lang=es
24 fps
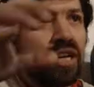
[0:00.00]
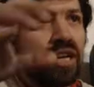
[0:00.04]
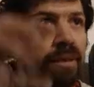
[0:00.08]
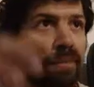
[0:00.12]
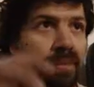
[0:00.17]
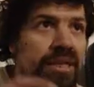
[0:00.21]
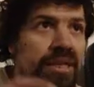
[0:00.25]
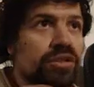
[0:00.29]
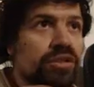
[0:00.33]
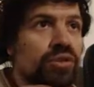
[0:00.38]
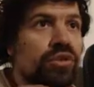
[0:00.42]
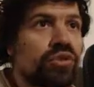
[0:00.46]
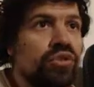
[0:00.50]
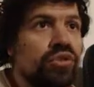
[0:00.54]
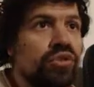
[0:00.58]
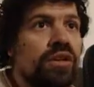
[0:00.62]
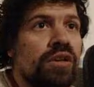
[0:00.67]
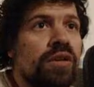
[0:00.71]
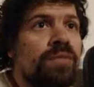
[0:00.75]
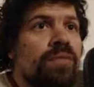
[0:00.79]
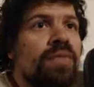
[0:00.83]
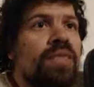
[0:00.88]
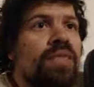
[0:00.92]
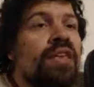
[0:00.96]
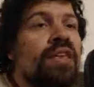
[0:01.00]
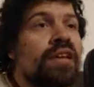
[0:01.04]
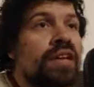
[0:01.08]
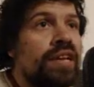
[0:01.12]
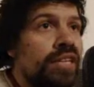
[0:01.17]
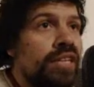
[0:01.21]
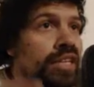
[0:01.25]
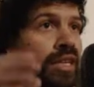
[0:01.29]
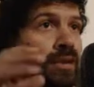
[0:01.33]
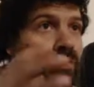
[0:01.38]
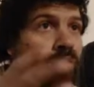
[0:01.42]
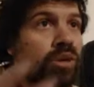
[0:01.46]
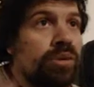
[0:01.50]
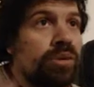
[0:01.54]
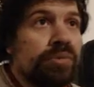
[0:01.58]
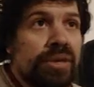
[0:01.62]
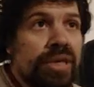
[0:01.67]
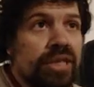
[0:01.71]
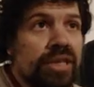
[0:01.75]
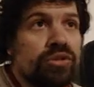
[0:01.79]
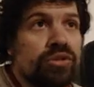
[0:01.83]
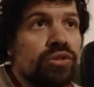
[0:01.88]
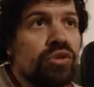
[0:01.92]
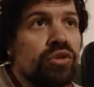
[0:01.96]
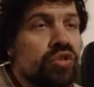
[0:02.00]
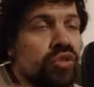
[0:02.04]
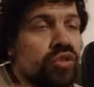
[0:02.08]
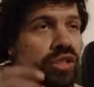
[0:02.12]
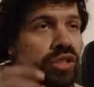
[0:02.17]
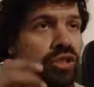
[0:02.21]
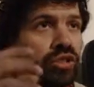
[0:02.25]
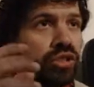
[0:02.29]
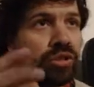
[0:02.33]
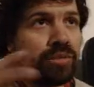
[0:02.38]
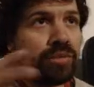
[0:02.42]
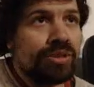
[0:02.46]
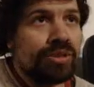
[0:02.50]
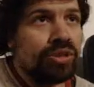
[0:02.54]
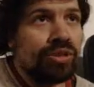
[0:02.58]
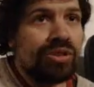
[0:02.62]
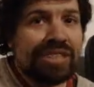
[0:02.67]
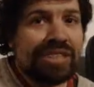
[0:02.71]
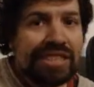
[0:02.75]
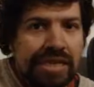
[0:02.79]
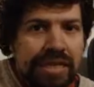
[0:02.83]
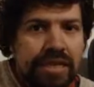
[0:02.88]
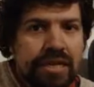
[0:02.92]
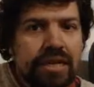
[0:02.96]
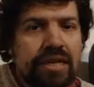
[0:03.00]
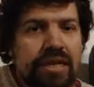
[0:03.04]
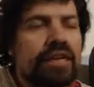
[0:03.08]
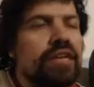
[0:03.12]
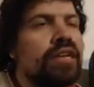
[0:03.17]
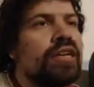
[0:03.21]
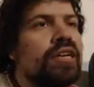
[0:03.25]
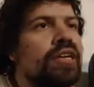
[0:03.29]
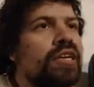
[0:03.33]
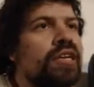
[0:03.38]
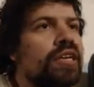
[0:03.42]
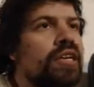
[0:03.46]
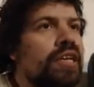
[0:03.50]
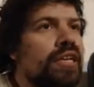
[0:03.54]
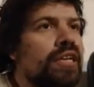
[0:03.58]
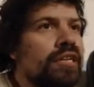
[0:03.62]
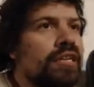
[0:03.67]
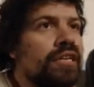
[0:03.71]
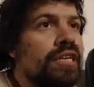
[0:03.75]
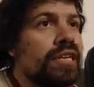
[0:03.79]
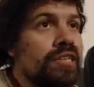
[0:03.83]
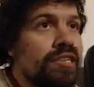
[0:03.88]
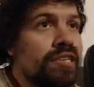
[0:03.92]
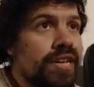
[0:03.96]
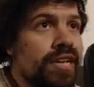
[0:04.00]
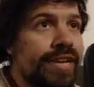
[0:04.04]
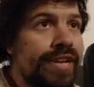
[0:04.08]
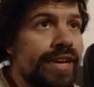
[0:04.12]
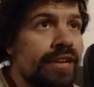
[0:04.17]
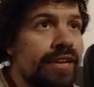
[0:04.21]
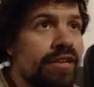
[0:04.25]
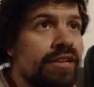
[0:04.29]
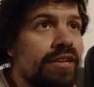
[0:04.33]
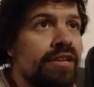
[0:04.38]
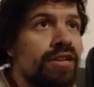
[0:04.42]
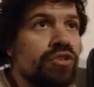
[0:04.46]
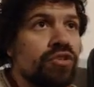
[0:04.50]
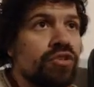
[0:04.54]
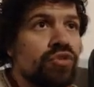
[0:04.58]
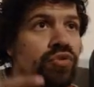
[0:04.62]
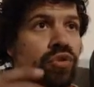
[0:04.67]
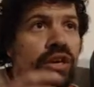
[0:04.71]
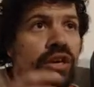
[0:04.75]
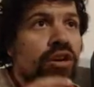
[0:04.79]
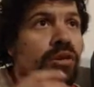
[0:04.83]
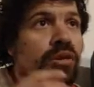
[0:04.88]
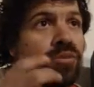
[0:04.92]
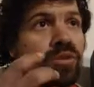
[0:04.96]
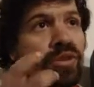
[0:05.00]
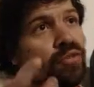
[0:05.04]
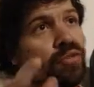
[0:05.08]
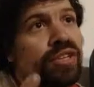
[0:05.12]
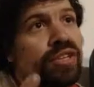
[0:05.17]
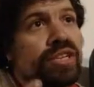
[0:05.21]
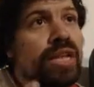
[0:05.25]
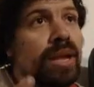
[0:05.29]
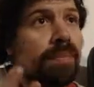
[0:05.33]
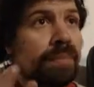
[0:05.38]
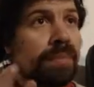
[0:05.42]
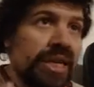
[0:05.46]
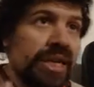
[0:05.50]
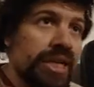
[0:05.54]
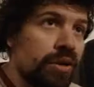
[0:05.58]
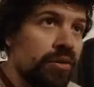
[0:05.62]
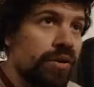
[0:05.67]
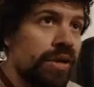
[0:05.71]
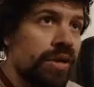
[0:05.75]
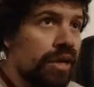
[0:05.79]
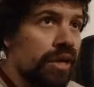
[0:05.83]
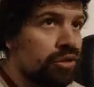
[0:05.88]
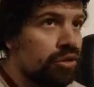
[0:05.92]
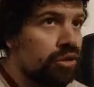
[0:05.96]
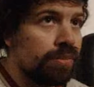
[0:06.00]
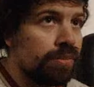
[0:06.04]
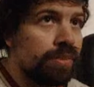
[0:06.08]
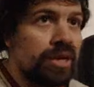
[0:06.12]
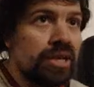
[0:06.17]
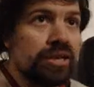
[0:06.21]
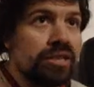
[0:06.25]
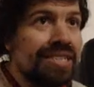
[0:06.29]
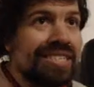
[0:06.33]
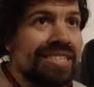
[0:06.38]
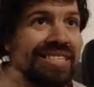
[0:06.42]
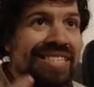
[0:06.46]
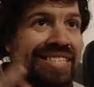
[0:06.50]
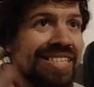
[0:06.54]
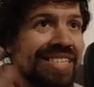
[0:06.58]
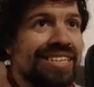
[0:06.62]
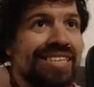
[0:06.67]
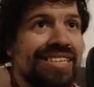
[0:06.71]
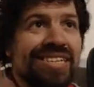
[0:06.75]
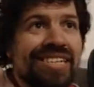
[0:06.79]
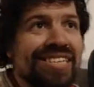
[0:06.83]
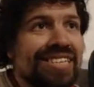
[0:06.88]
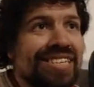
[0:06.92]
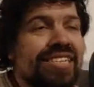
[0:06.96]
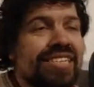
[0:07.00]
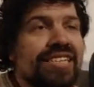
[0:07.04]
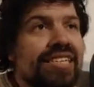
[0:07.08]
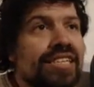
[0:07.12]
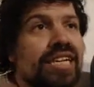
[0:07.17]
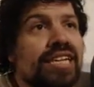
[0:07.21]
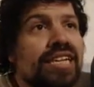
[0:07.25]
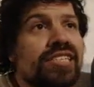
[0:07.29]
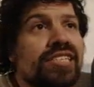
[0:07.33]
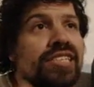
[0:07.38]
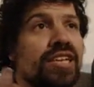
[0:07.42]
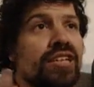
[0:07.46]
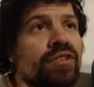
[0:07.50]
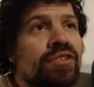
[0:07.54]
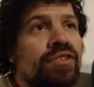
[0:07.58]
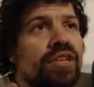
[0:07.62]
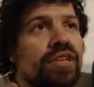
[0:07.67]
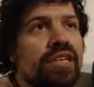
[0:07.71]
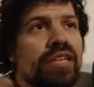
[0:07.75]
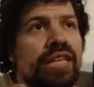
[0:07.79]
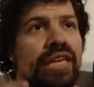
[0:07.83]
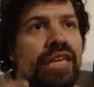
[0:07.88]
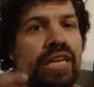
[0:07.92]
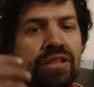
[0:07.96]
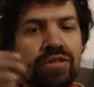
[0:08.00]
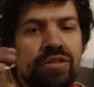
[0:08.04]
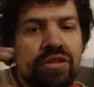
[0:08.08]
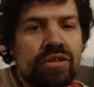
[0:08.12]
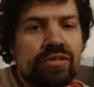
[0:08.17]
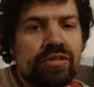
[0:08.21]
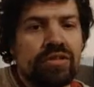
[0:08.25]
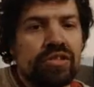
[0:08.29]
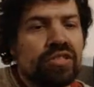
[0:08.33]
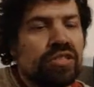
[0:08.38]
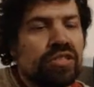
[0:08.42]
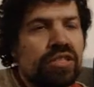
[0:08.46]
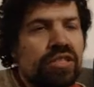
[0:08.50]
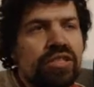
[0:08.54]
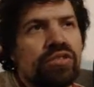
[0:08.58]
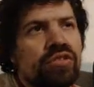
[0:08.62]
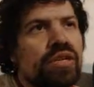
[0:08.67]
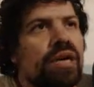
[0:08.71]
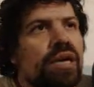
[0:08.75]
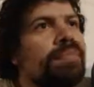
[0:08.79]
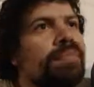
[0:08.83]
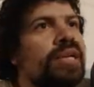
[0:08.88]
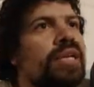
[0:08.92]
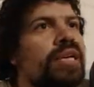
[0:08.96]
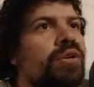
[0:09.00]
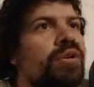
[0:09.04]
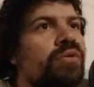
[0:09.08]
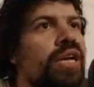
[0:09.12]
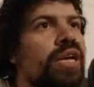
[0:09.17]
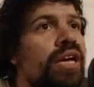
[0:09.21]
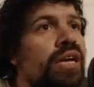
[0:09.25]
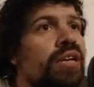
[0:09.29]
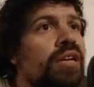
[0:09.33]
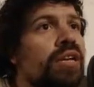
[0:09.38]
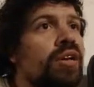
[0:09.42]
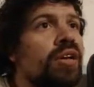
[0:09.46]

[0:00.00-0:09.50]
elementos que tiene movimiento ciertos elementos que están en, la, escena. Es como si fuera una película. Tomaron la, idea de un diseño de una película